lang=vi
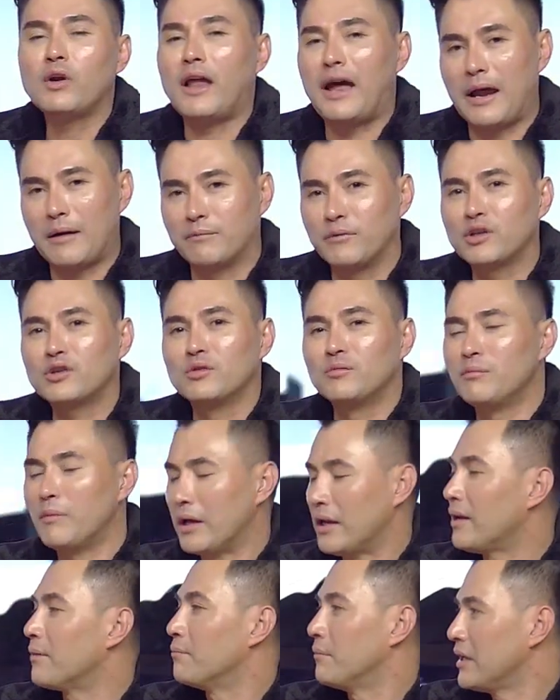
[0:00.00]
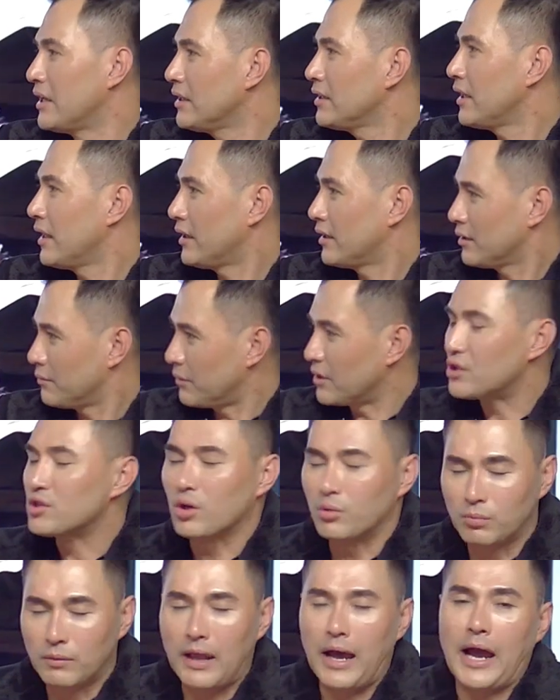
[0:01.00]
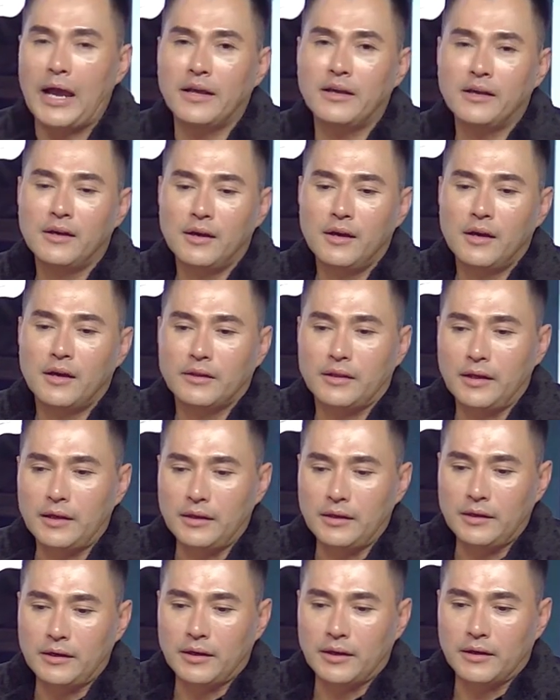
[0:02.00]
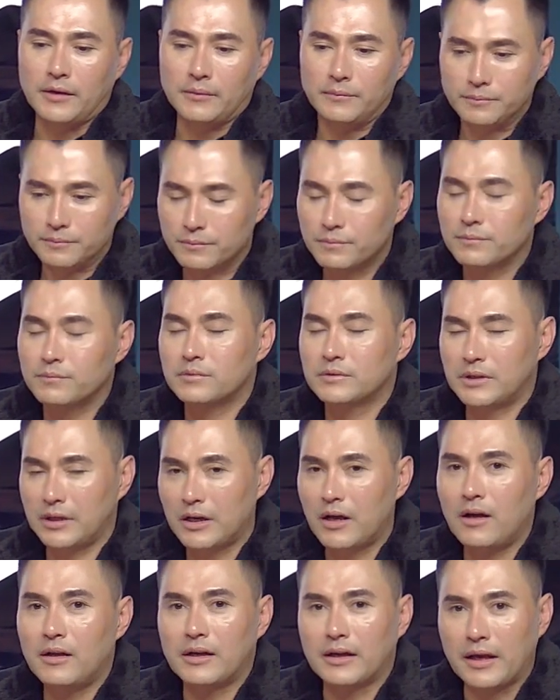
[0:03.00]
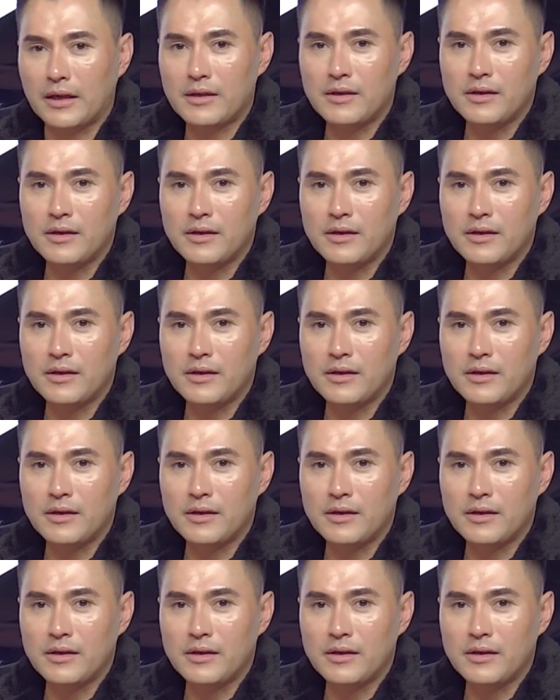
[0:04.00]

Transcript: làm nó cũng bị làm biến đi ừ. nó bị ừ. trùng lại ừ. thì cái đó là cái